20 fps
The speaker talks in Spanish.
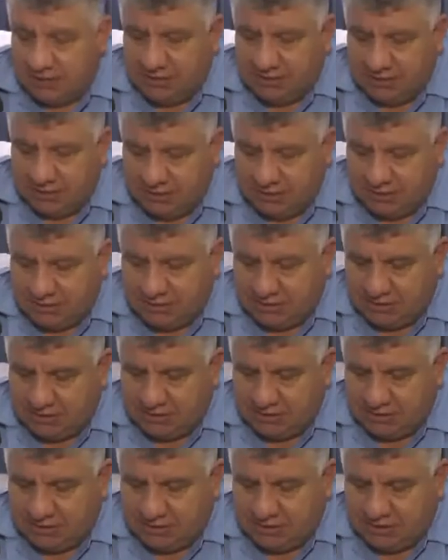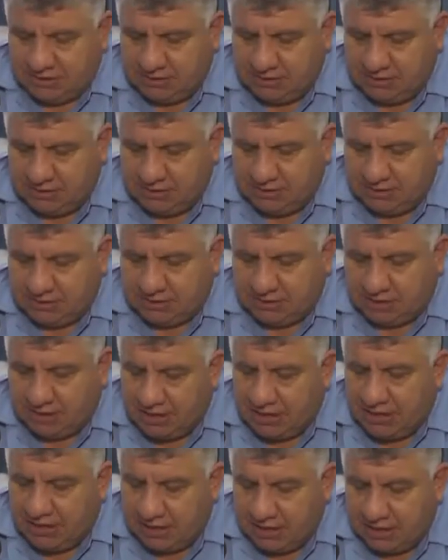eh,
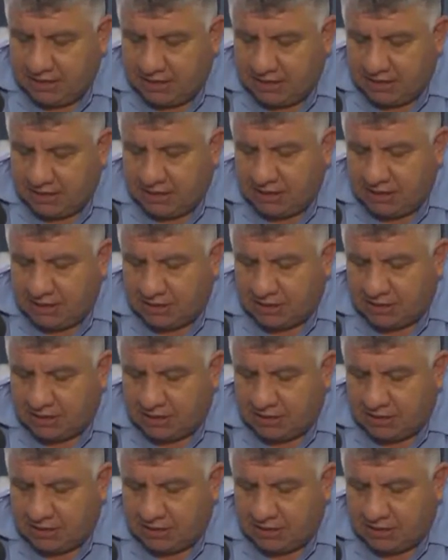que le eh,